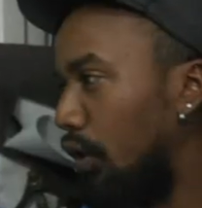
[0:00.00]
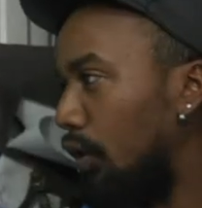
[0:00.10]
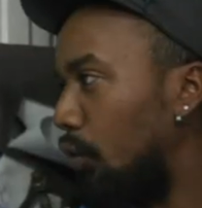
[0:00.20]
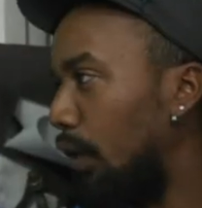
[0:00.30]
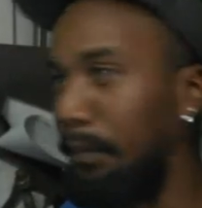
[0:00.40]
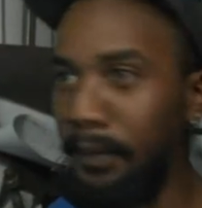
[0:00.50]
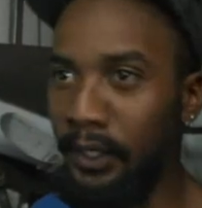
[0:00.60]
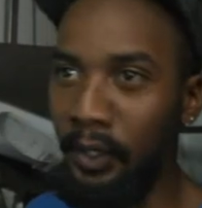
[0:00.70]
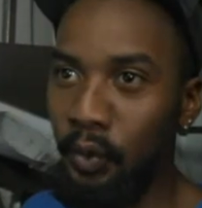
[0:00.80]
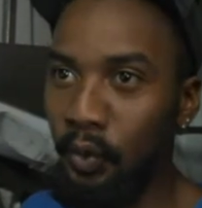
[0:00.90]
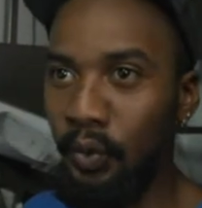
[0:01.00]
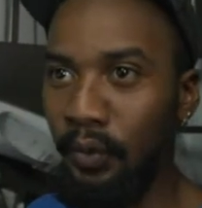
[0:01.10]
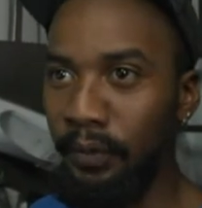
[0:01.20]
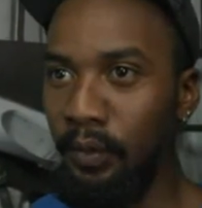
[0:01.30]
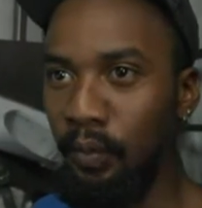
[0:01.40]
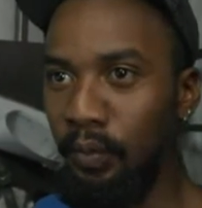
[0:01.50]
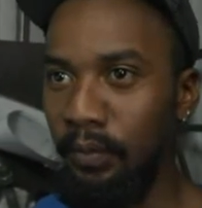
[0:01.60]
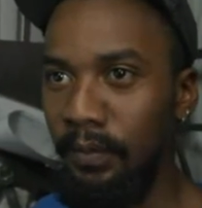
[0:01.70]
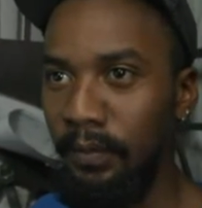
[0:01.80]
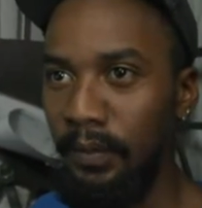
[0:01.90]
euh, on a appris quelque chose en fin de
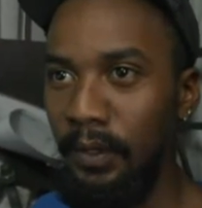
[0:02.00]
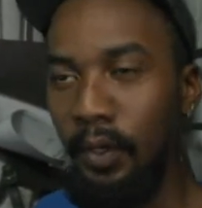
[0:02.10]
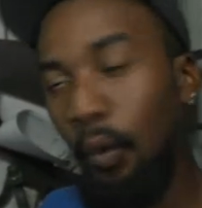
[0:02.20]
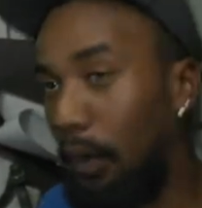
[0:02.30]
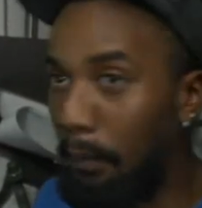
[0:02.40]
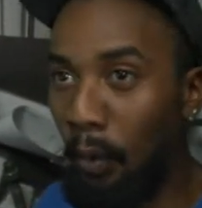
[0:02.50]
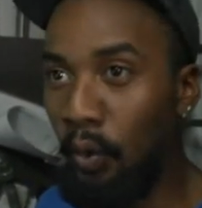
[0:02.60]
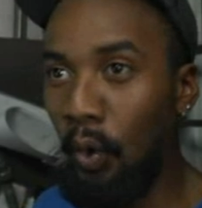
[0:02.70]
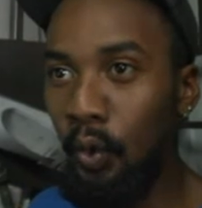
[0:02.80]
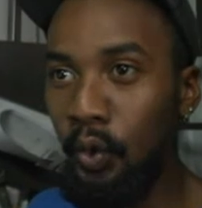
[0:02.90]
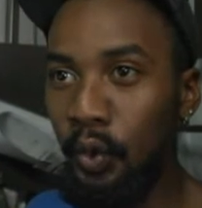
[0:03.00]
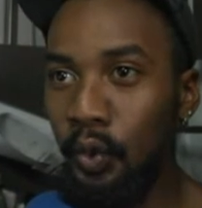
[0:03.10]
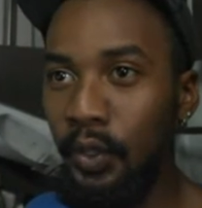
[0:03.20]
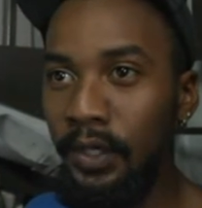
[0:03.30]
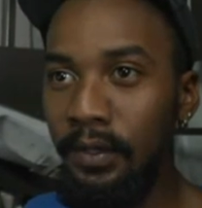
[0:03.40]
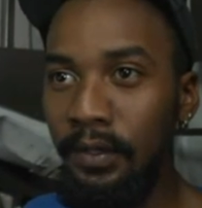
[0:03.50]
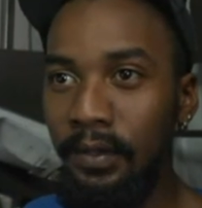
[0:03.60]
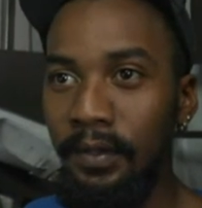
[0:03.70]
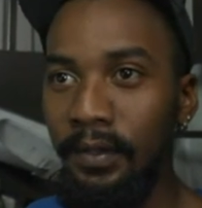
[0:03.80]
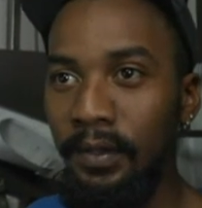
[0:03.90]
compte. On apprend encore aujourd'hui.
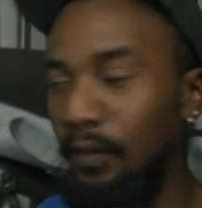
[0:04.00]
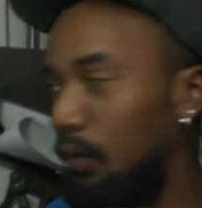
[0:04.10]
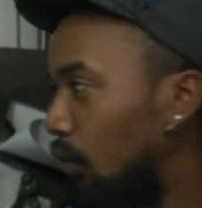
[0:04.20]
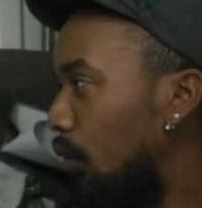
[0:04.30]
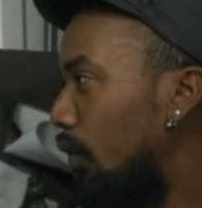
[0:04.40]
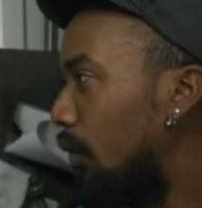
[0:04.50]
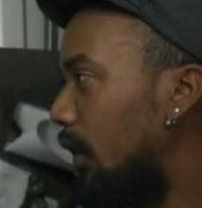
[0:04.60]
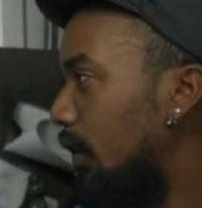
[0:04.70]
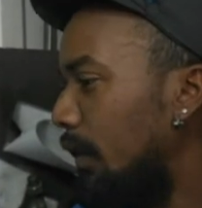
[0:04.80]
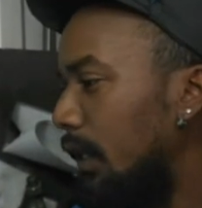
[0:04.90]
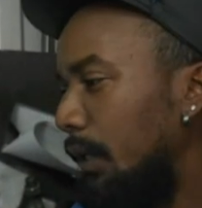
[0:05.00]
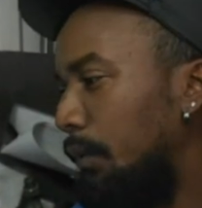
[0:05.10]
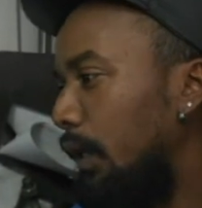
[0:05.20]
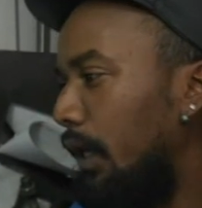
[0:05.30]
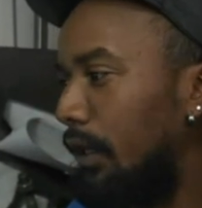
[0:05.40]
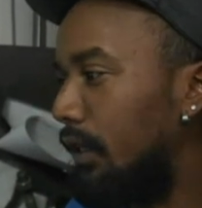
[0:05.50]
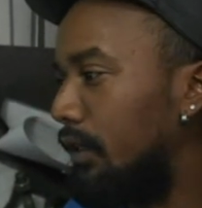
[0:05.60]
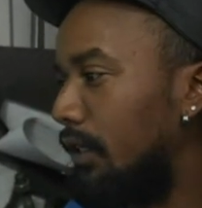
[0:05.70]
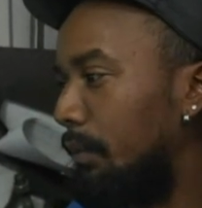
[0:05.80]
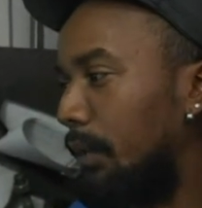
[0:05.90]
Donc euh, voilà. Et puis,
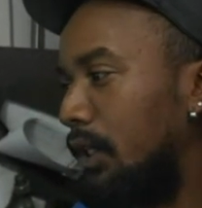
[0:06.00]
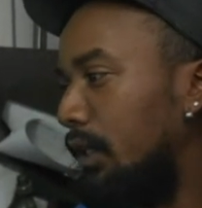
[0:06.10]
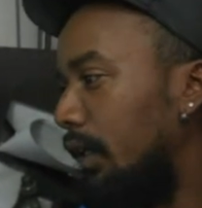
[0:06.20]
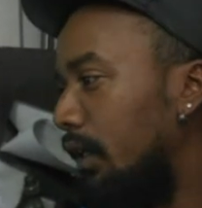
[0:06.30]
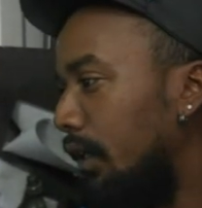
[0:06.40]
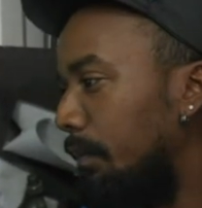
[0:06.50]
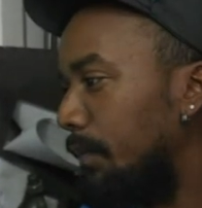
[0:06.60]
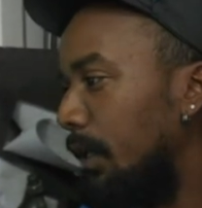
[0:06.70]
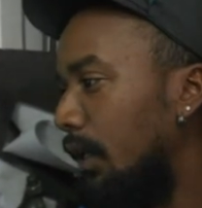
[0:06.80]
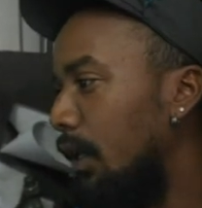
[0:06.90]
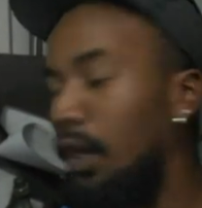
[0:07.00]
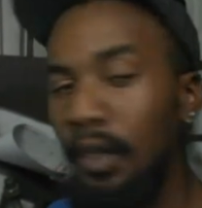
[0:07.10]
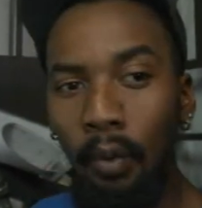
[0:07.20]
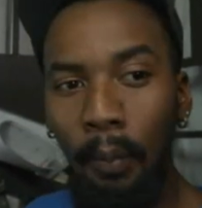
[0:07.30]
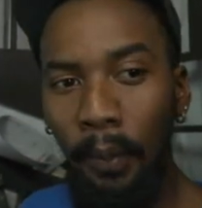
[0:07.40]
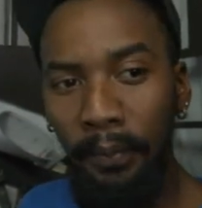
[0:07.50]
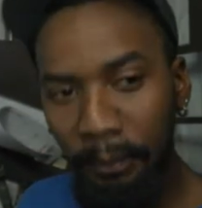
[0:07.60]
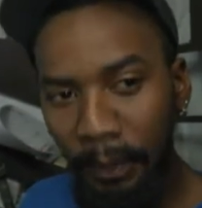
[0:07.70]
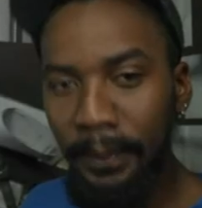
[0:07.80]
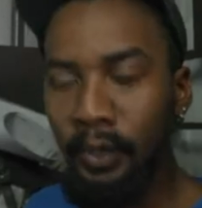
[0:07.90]
euh, cette machine, on peut faire
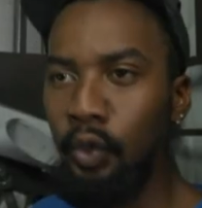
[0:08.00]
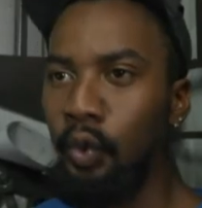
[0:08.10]
pas mal de